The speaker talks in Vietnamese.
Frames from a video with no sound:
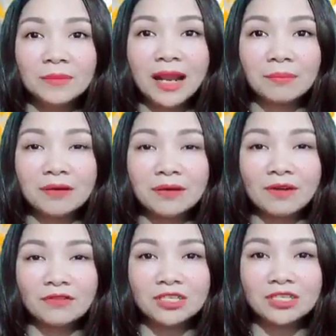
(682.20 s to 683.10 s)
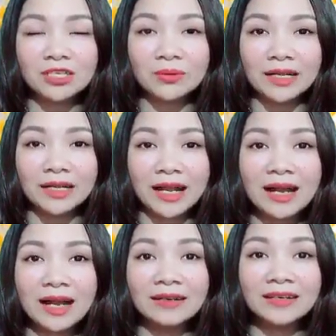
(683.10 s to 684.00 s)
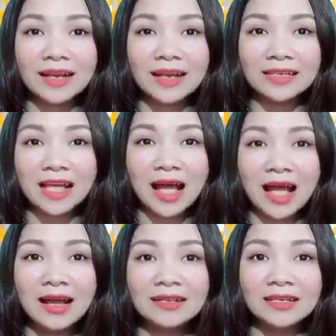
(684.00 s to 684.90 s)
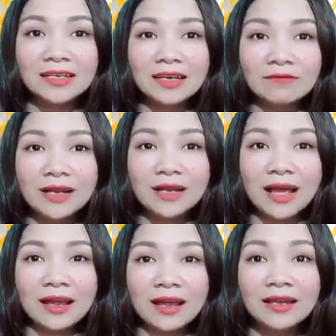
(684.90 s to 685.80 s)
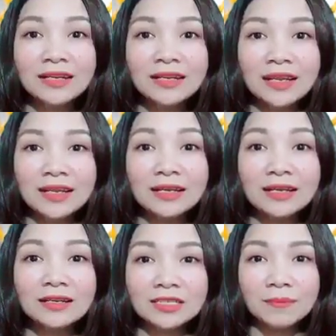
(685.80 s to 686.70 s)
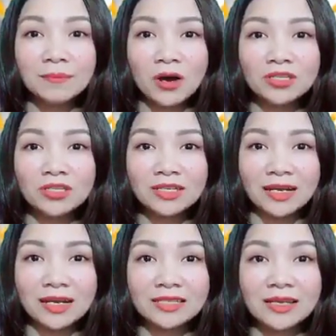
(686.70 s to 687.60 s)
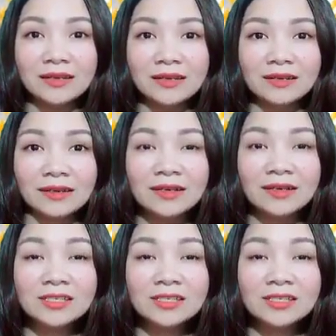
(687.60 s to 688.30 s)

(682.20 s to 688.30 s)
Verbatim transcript: Biết đặt mình vào vị trí của người khác để đánh giá, nhìn nhận vấn đề thì người sếp đó chắc chắn sẽ nhận được